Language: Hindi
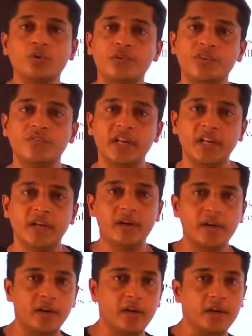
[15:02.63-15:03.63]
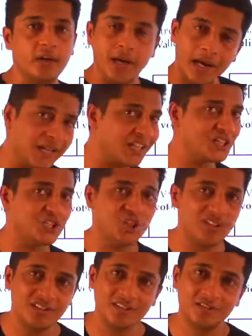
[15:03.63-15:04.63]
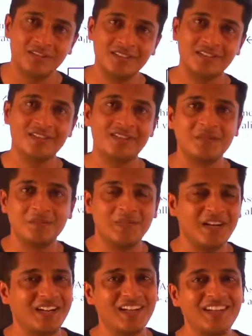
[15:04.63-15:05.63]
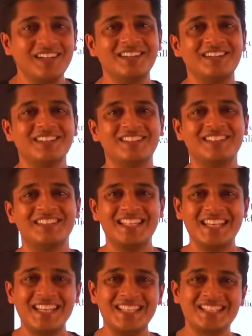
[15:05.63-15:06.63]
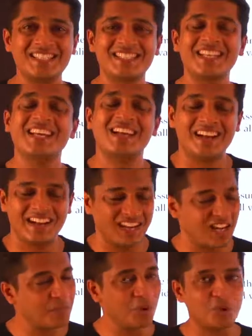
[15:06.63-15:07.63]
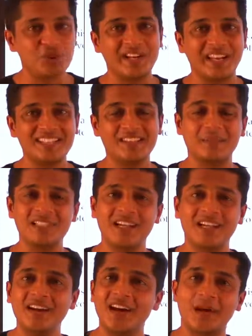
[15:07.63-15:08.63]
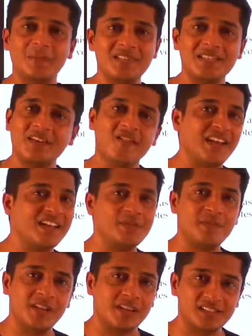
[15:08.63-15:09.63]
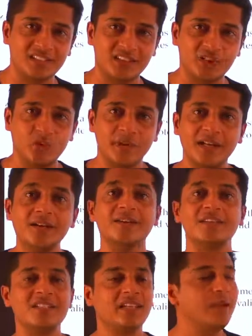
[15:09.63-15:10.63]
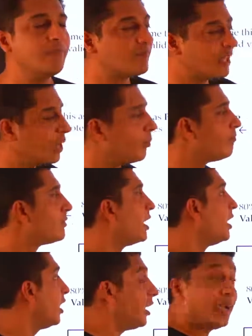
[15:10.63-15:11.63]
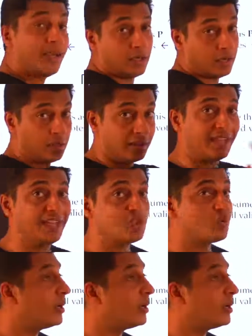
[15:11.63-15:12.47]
1500. Understood? pakka Yes. अगर आपको कुछ नहीं समझ आया आप इसे रिवाइज भी कर सकते हो बेटा ठीक है नाउ अगेन देर इज वन